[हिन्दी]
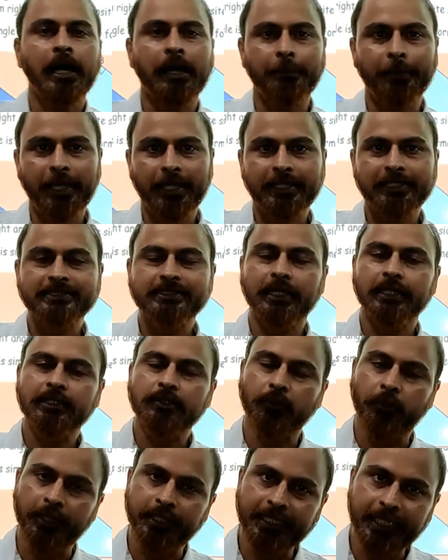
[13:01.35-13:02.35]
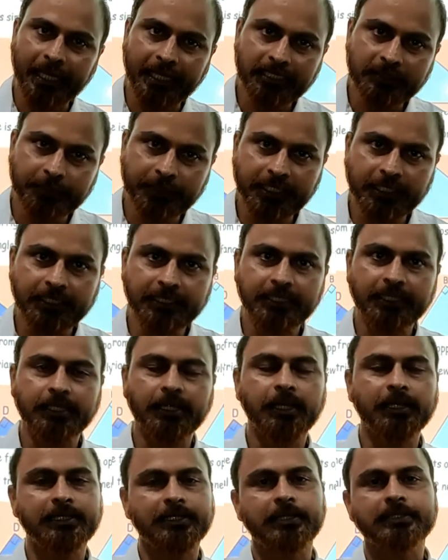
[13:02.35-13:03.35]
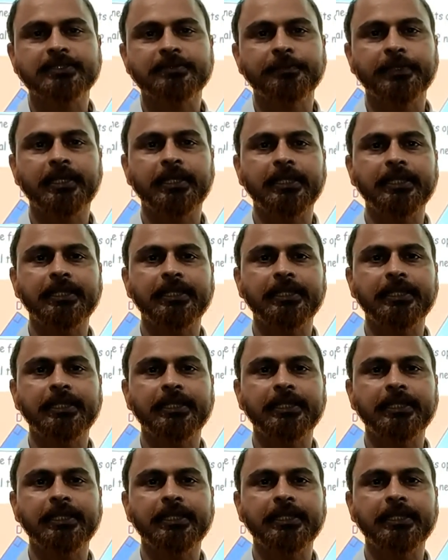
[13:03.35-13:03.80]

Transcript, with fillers: हमारे साथ कांटेक्ट में रहिएगा टच में